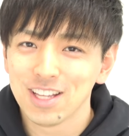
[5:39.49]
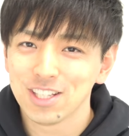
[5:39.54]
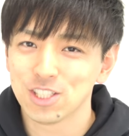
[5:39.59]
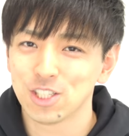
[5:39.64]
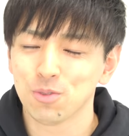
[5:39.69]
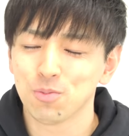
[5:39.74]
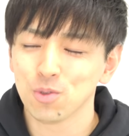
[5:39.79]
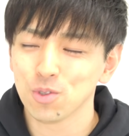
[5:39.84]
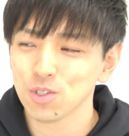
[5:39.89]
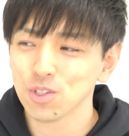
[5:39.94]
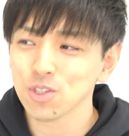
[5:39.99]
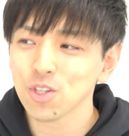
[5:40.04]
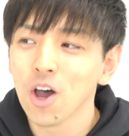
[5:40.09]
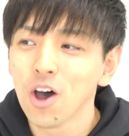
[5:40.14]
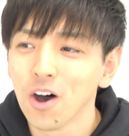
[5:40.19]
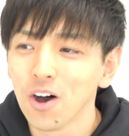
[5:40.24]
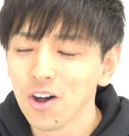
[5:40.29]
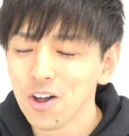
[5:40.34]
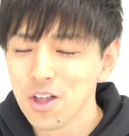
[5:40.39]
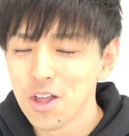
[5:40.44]
自分
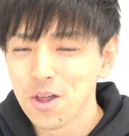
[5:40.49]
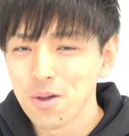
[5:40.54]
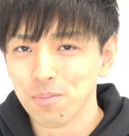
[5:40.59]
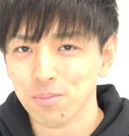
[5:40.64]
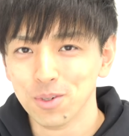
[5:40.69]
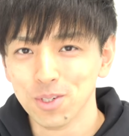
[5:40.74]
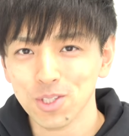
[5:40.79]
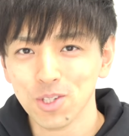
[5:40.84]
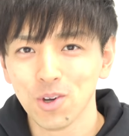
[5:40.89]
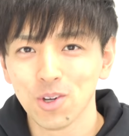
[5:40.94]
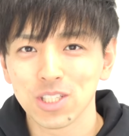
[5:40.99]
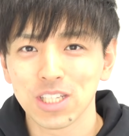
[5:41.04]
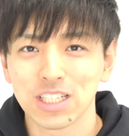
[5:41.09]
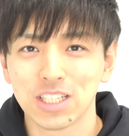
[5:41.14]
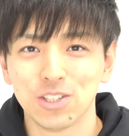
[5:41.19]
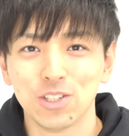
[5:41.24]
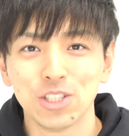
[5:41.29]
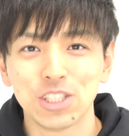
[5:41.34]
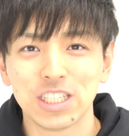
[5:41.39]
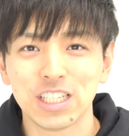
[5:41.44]
の無能さ
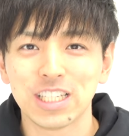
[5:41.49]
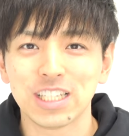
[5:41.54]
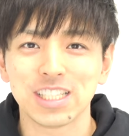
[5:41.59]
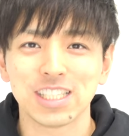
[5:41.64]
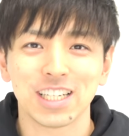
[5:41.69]
に打ちひ